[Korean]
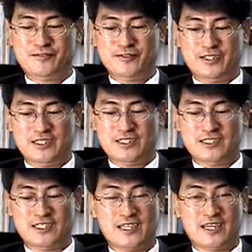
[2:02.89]
수
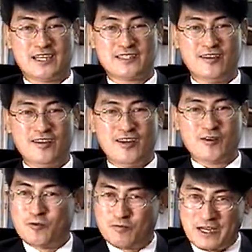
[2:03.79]
있는지에 대해서
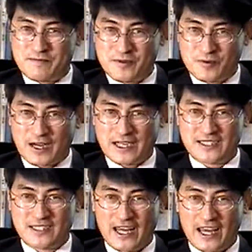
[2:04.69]
공부할 필요가
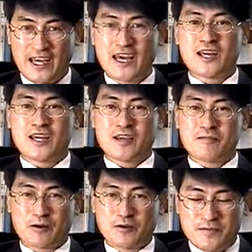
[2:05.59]
있는데
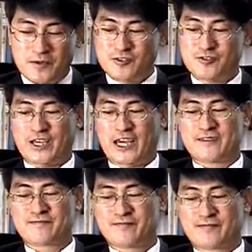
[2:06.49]
바로 이번 주에
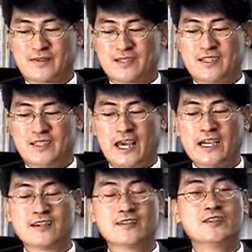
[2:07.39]
이
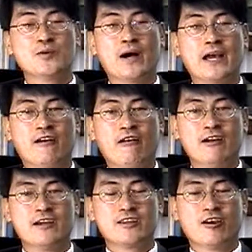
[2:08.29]
행렬을 이용하여
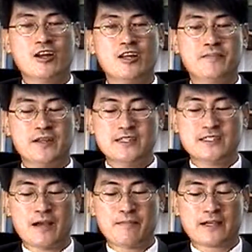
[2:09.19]
연립
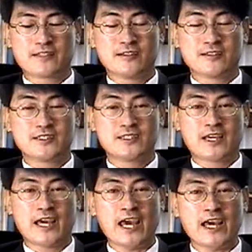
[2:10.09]
1차
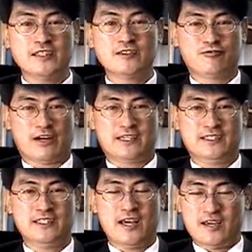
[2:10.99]
방정식의 해를
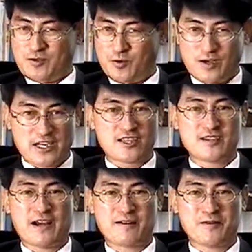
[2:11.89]
구하는
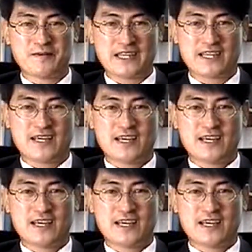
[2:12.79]
효과적인 방법인